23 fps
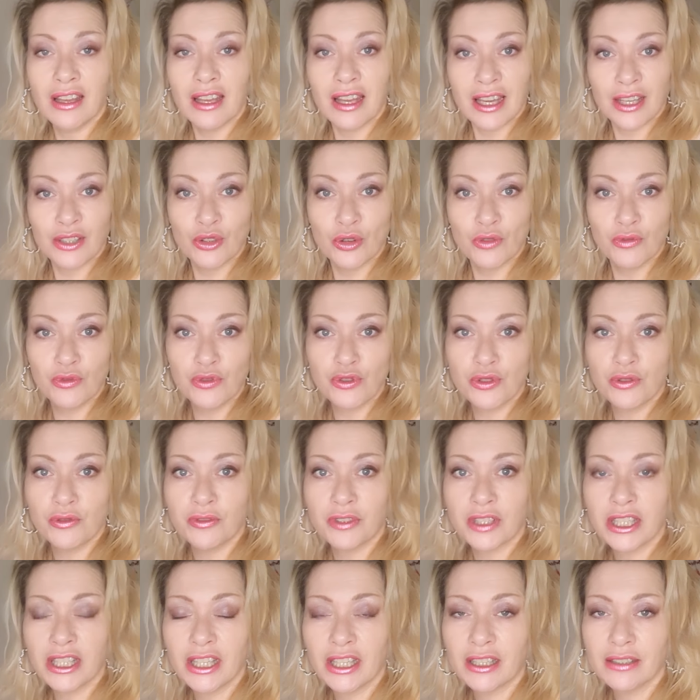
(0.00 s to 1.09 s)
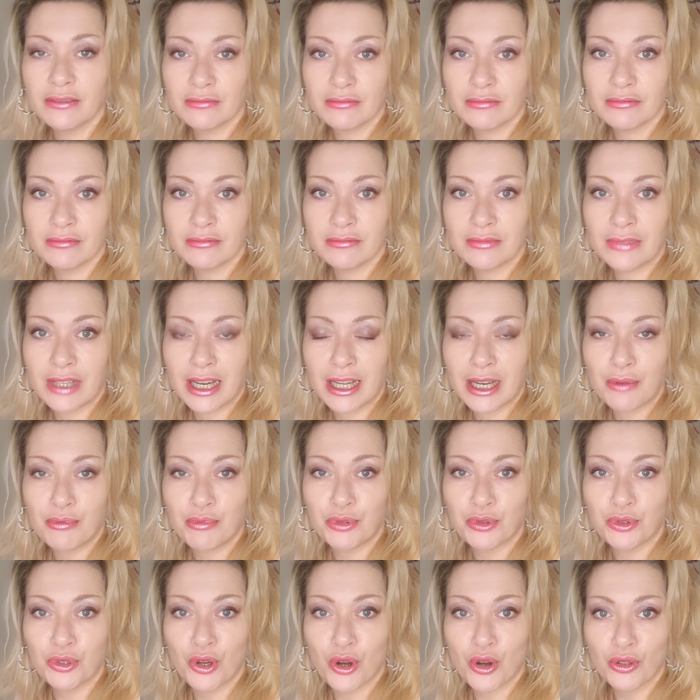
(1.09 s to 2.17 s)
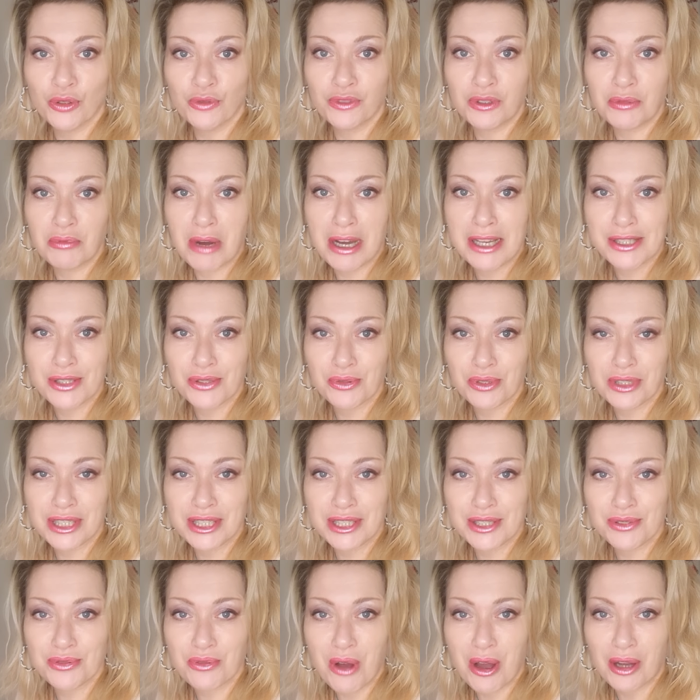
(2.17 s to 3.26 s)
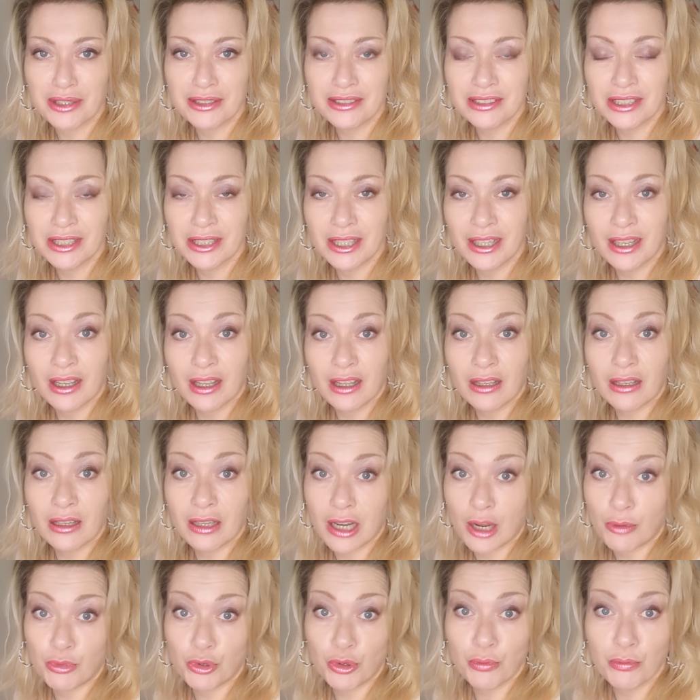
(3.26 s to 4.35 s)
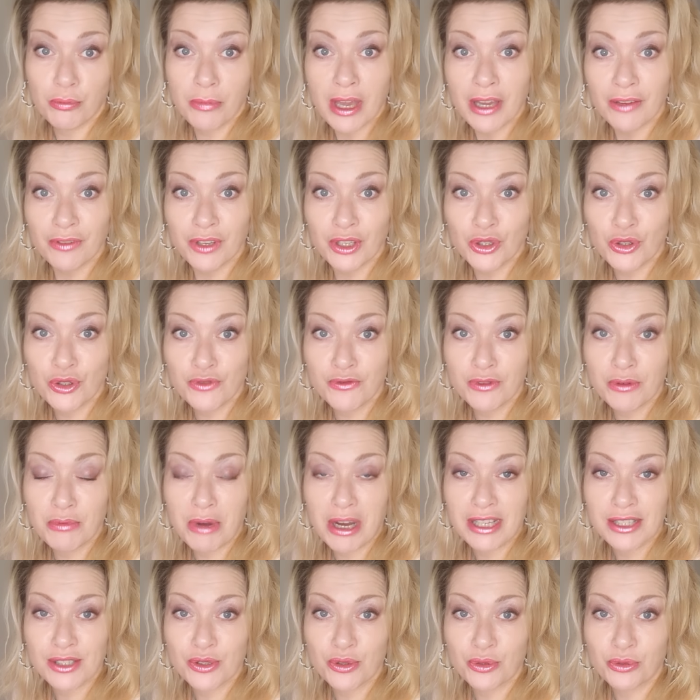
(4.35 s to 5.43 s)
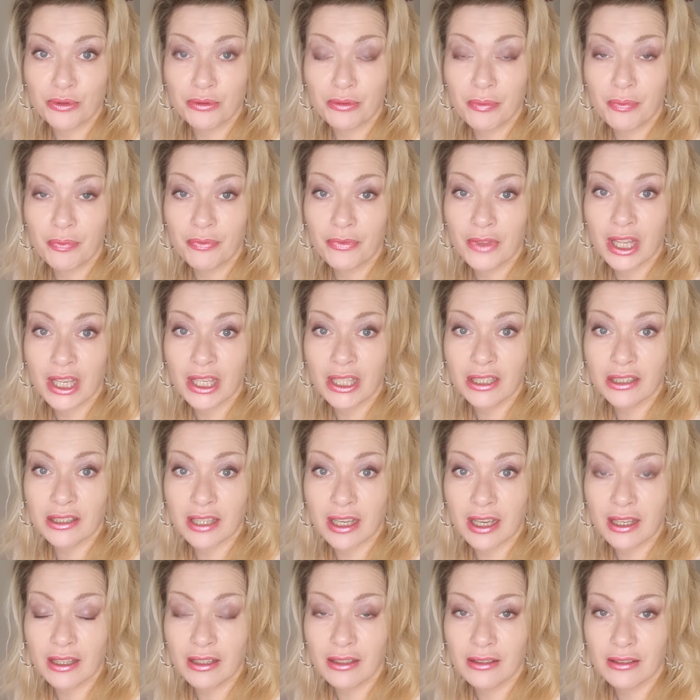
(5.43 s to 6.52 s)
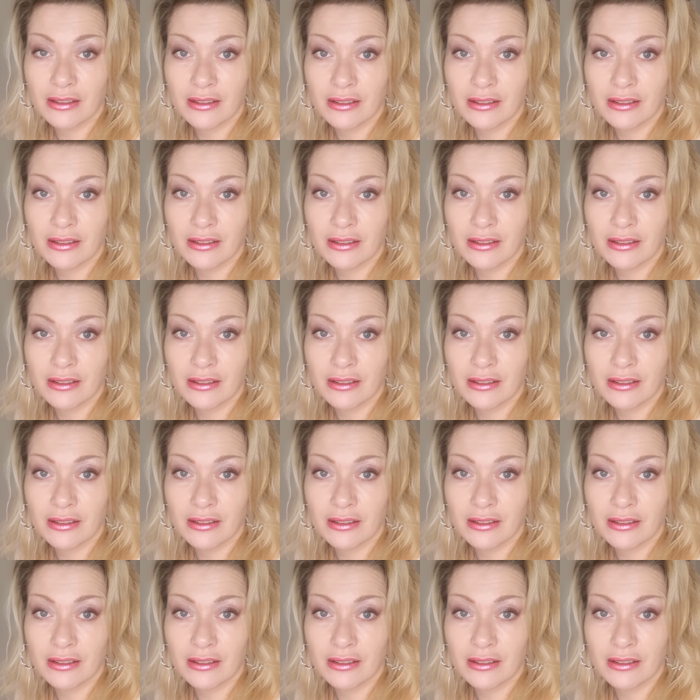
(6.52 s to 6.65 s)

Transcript: et de vous ouvrir à la plus grande vibration qui soit et la plus merveilleuse vibration qu'est